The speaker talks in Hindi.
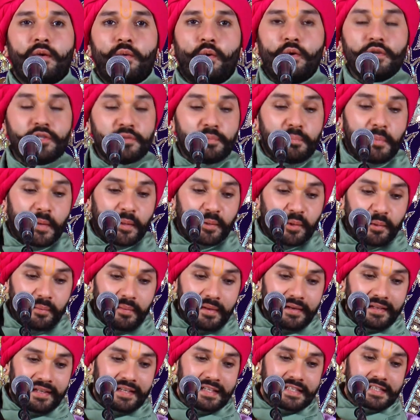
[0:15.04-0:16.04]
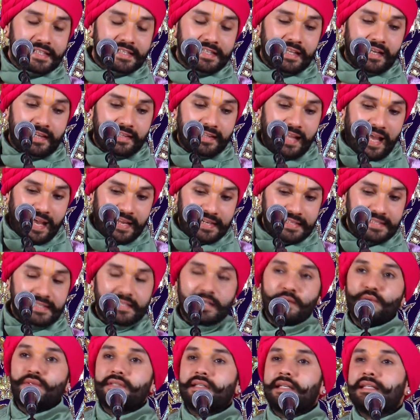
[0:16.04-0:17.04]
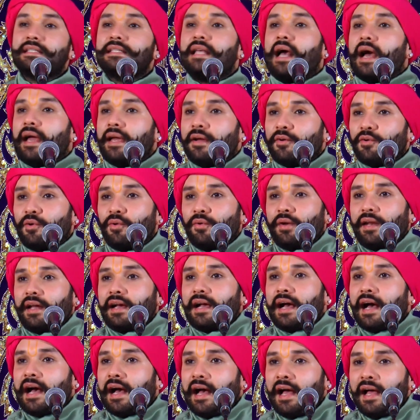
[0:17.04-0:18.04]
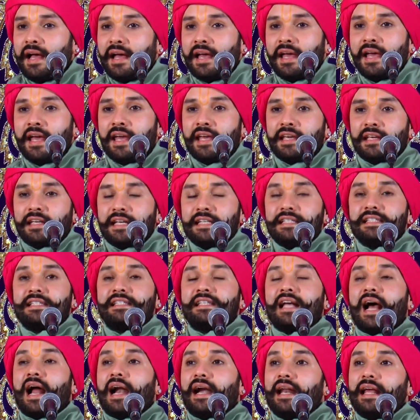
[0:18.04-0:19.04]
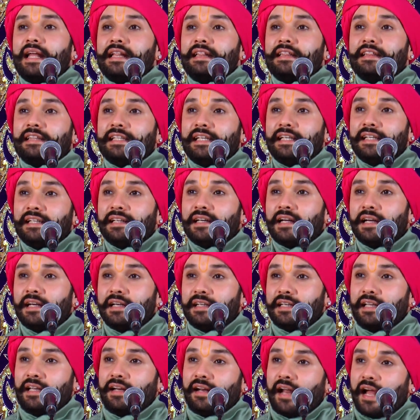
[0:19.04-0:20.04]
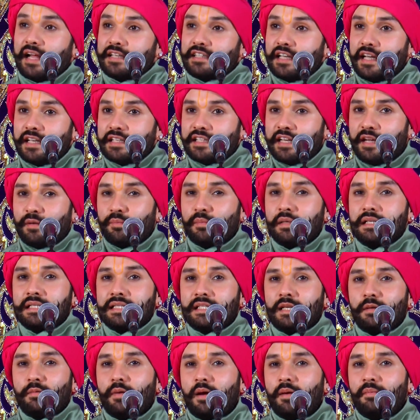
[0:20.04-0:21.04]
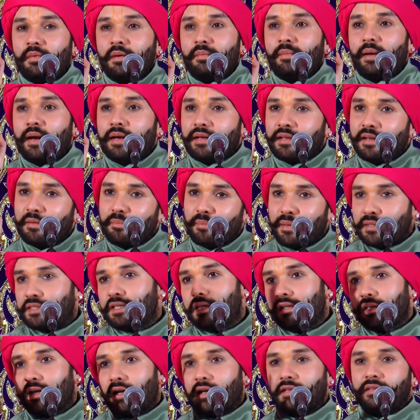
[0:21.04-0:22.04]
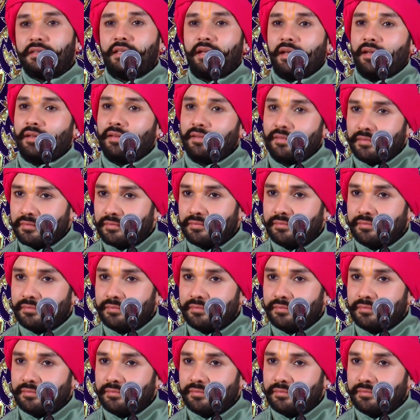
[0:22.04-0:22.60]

उस मड़ोवर के सरदार से उसके सहायकों ने कहा कि साढ़े तीन घंटे राजा जयमल सभा में बैठ के भजन करते हैं